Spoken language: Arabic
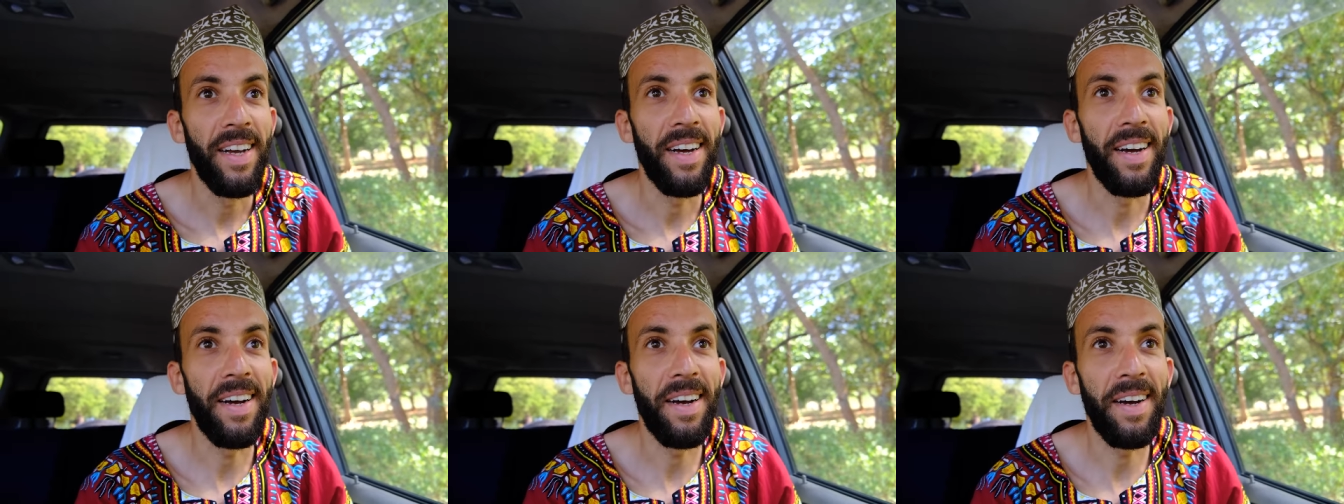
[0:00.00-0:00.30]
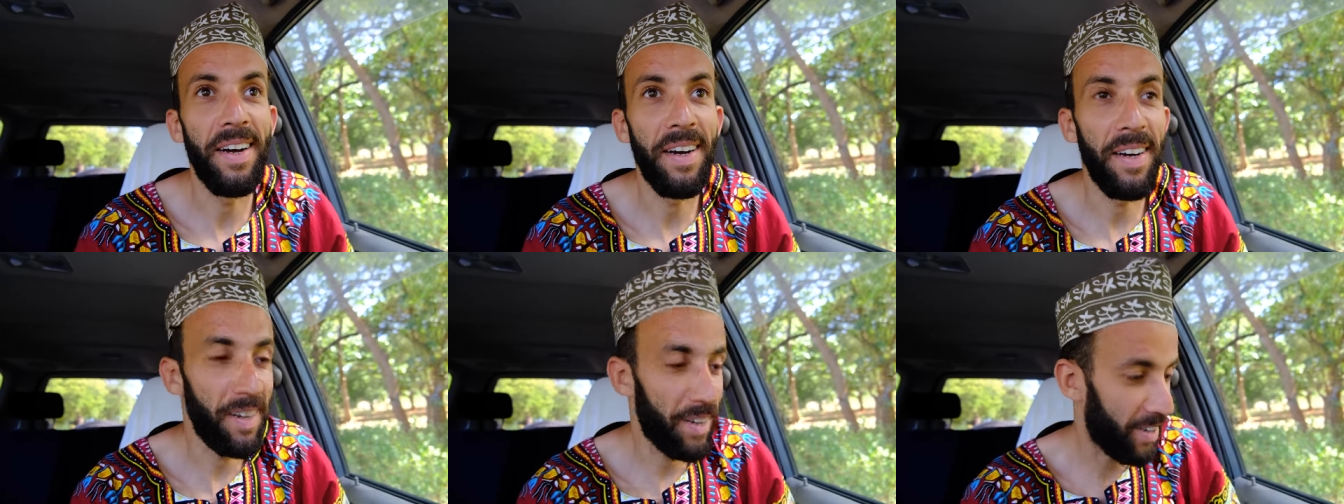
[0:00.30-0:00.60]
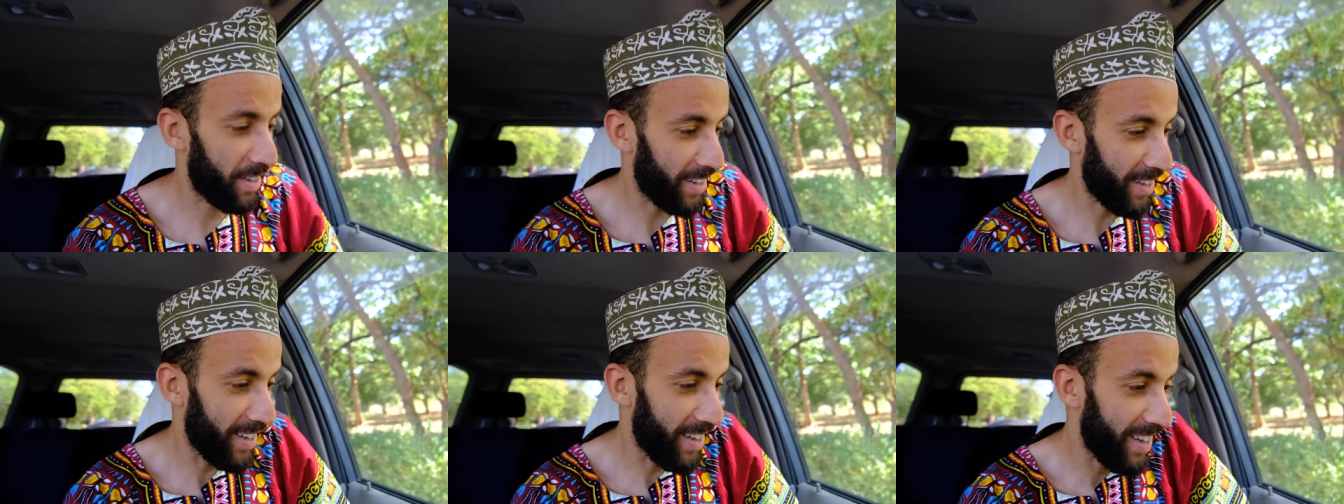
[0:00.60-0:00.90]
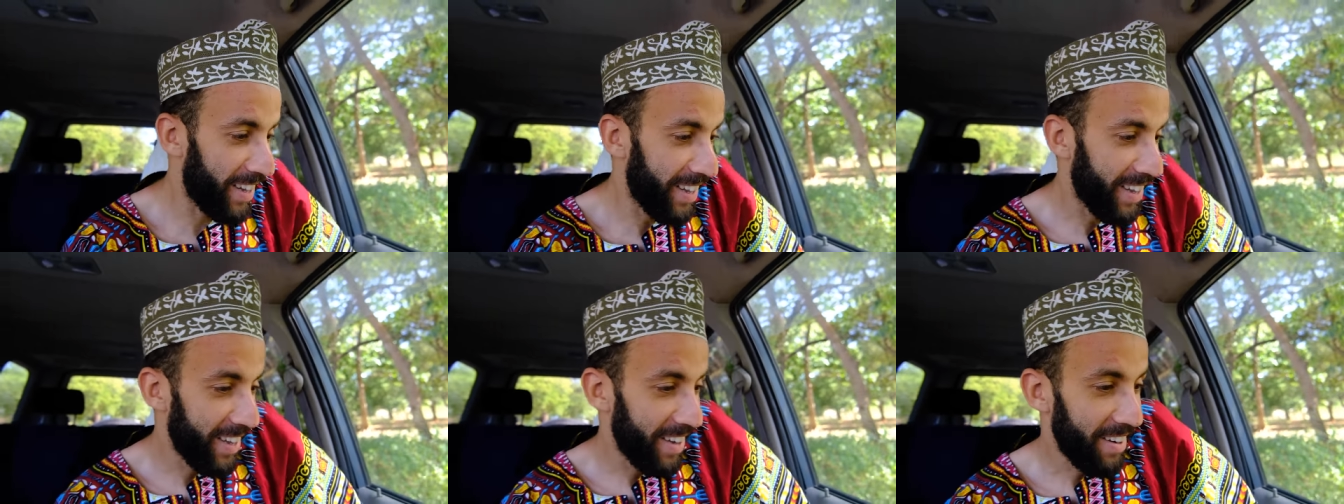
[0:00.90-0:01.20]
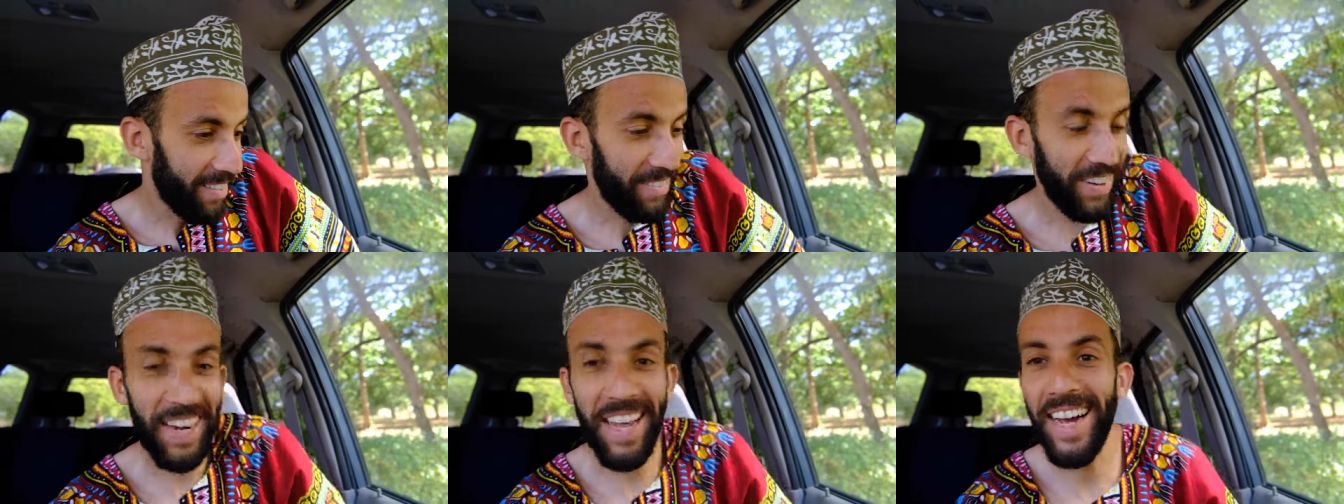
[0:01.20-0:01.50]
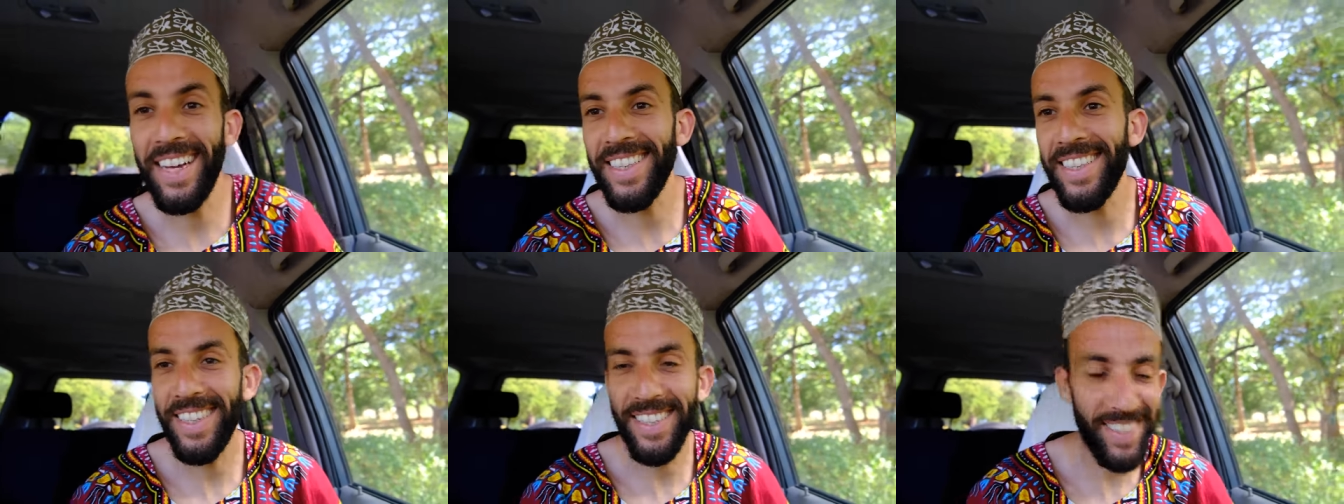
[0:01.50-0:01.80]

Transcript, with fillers: آه، فلاحظنا